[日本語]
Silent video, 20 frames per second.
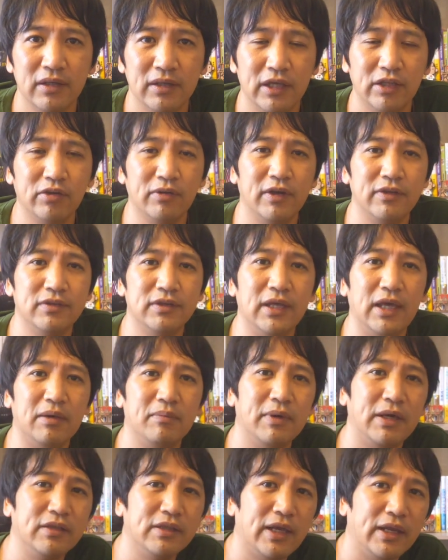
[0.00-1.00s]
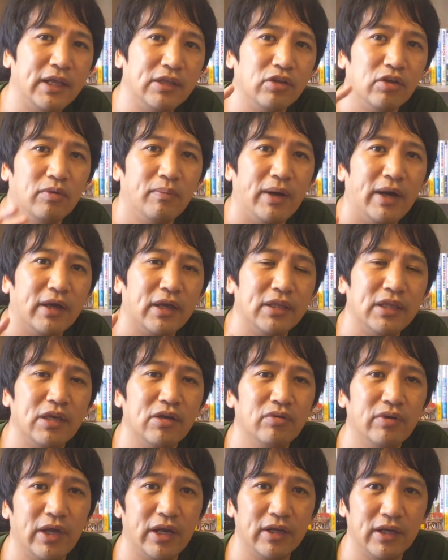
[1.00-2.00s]
あとはですね、まあ、インターネットの
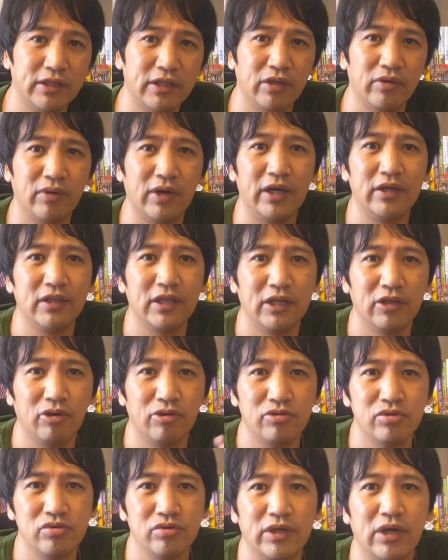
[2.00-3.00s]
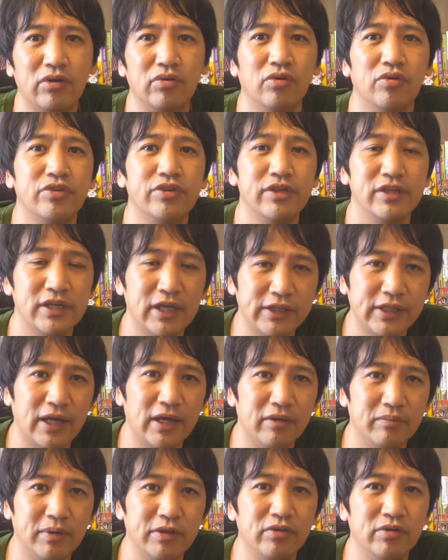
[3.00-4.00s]
マーケティングのやり方とか、インターネットの集客の仕
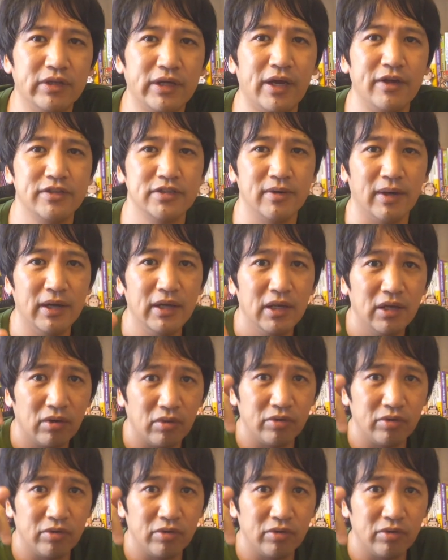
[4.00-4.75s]
方、まあ、それに関しては、